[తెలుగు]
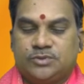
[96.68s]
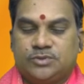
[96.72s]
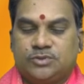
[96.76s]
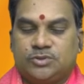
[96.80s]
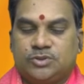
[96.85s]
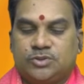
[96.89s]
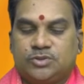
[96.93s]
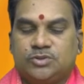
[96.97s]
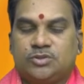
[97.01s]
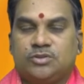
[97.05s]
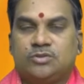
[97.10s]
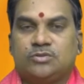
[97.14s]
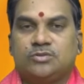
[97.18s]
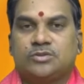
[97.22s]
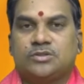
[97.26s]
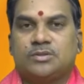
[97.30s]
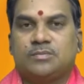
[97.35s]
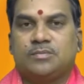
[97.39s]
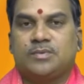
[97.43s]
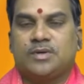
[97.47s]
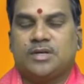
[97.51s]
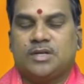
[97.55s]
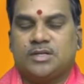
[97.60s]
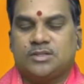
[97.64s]
చంద్రుడు
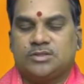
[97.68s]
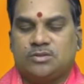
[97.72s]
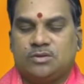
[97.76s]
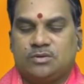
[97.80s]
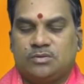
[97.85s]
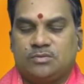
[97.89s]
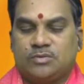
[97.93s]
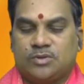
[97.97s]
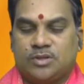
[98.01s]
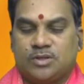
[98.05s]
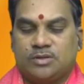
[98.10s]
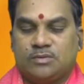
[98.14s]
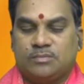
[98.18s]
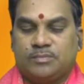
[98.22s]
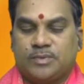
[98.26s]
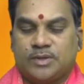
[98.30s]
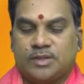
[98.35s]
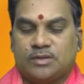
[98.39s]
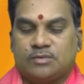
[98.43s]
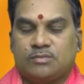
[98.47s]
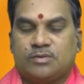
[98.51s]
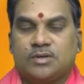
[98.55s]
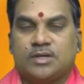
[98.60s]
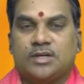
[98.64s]
సింహరాశిలో ఉదయం
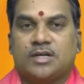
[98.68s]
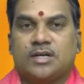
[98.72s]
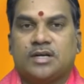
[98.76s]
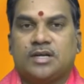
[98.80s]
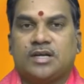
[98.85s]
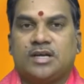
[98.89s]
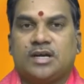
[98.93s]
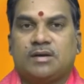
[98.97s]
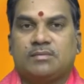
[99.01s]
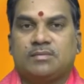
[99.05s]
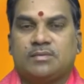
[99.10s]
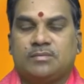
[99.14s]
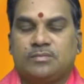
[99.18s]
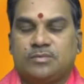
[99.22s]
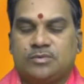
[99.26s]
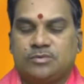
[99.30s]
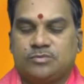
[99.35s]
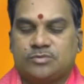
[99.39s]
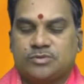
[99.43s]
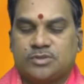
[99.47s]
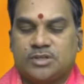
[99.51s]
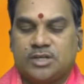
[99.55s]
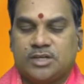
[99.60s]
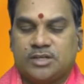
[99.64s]
పదకొండు గంటల యాభై మూడు
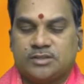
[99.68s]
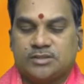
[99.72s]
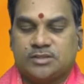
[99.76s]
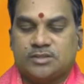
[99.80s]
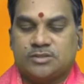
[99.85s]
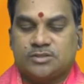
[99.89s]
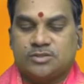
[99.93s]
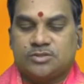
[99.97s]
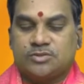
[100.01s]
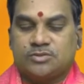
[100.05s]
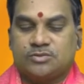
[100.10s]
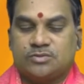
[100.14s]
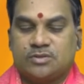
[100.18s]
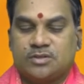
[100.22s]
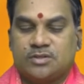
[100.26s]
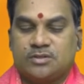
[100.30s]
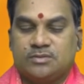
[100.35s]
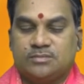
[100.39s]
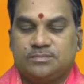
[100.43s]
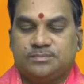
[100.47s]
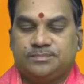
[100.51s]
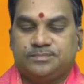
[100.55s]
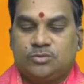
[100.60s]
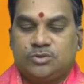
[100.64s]
నిమిషాలకి
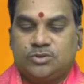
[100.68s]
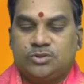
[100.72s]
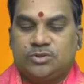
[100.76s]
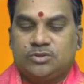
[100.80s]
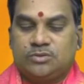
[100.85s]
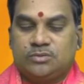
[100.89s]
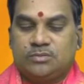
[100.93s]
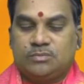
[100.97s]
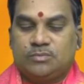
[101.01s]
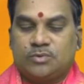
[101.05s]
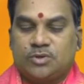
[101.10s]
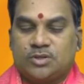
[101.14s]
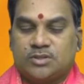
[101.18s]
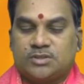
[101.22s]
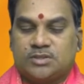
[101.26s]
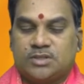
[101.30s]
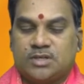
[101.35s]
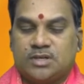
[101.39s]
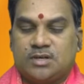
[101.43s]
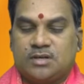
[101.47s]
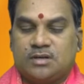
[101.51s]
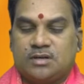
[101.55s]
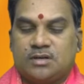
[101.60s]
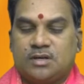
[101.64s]
సంచరిస్తున్నాడు కుజుడు
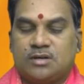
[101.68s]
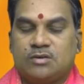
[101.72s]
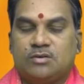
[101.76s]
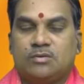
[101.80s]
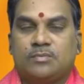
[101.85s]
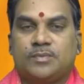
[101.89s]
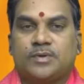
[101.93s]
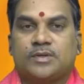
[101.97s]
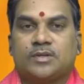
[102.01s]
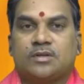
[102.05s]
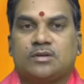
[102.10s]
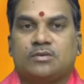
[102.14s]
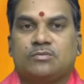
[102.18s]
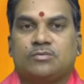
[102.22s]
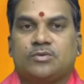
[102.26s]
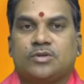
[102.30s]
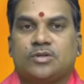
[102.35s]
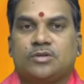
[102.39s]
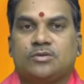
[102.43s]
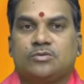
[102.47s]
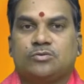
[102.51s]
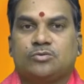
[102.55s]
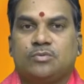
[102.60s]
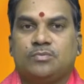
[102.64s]
మృగశిర నాలుగో పాదంలో
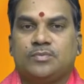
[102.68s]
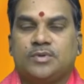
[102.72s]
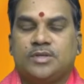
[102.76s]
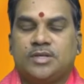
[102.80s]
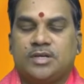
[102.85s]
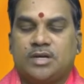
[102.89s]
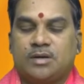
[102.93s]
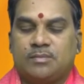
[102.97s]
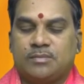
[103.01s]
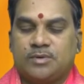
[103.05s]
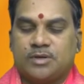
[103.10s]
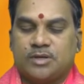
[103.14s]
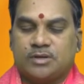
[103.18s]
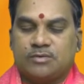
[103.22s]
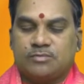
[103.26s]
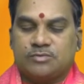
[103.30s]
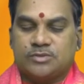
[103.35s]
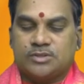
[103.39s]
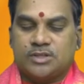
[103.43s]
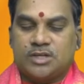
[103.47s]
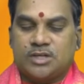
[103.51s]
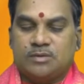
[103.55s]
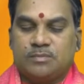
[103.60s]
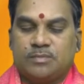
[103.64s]
ఉదయం తొమ్మిది యాభై ఒక్క
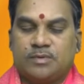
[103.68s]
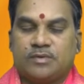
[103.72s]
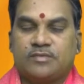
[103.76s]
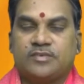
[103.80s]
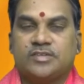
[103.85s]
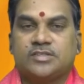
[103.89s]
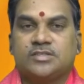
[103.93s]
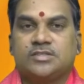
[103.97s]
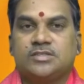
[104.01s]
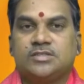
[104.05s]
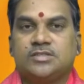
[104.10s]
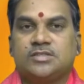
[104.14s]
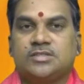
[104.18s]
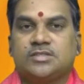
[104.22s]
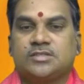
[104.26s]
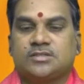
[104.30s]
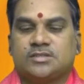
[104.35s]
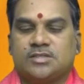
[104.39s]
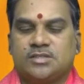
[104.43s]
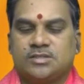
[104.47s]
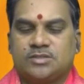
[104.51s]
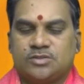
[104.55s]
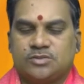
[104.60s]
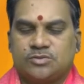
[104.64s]
నిమిషాలకి ప్రవేశించి
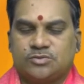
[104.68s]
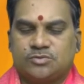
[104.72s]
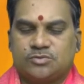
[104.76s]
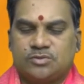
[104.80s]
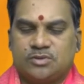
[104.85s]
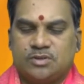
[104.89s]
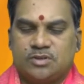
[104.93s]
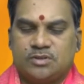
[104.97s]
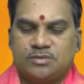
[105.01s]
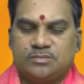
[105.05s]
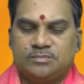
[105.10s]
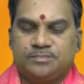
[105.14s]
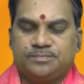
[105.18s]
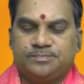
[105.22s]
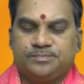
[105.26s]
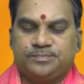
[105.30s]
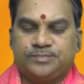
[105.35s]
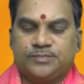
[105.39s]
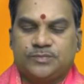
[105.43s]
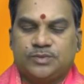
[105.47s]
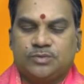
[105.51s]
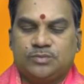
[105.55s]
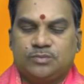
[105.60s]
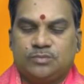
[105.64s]
సంచరిస్తున్నాడు
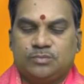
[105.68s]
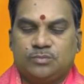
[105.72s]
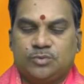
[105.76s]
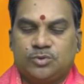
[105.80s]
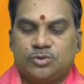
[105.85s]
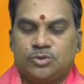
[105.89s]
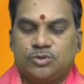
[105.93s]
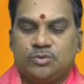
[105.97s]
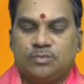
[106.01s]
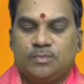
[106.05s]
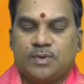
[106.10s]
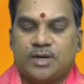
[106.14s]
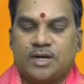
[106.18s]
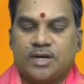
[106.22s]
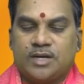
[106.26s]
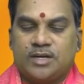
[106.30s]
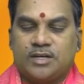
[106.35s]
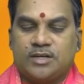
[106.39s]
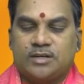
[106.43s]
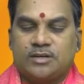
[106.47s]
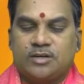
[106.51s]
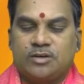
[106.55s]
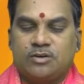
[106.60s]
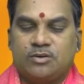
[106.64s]
బుధుడు
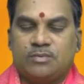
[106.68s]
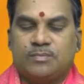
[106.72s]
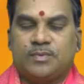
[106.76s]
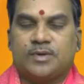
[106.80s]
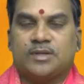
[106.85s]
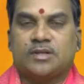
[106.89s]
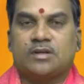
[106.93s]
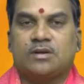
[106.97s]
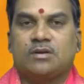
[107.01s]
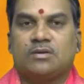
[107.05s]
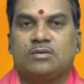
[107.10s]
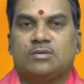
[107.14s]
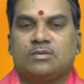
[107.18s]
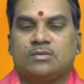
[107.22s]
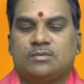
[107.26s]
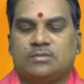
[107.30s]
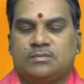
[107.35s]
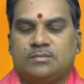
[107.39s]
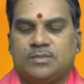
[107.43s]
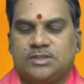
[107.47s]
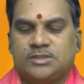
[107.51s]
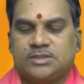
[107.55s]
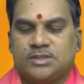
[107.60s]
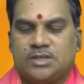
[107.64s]
భరణి రెండో పాదంలో
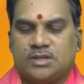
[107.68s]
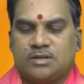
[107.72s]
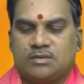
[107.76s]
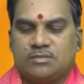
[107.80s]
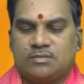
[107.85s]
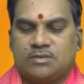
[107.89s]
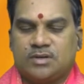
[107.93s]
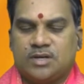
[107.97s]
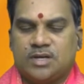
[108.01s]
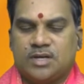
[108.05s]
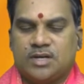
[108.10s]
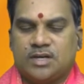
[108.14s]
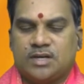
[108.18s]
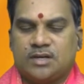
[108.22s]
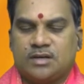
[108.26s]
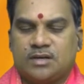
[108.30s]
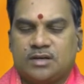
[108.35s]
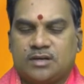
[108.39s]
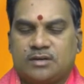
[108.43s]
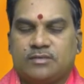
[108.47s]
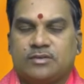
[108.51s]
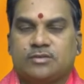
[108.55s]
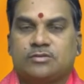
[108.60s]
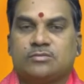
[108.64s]
మధ్యాహ్నం రెండు
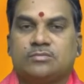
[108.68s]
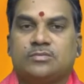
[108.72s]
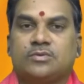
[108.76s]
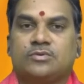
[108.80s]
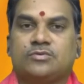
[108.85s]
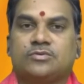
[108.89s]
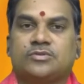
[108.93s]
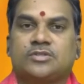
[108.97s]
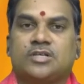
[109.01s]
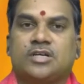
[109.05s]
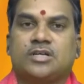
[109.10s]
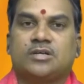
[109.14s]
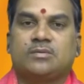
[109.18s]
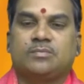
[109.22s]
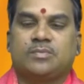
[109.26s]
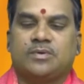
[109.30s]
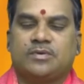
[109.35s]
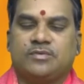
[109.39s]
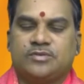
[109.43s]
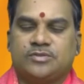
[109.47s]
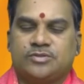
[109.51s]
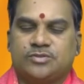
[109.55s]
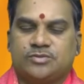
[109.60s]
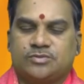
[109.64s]
గంటల ఇరవై తొమ్మిది నిమిషాలకి
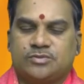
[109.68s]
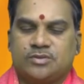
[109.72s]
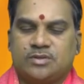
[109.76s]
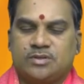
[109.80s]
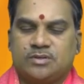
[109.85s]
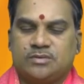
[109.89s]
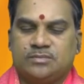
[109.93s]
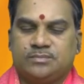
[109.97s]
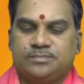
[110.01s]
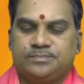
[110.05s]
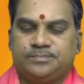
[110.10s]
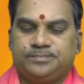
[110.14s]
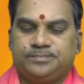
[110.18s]
ప్రవేశిస్తున్నాడు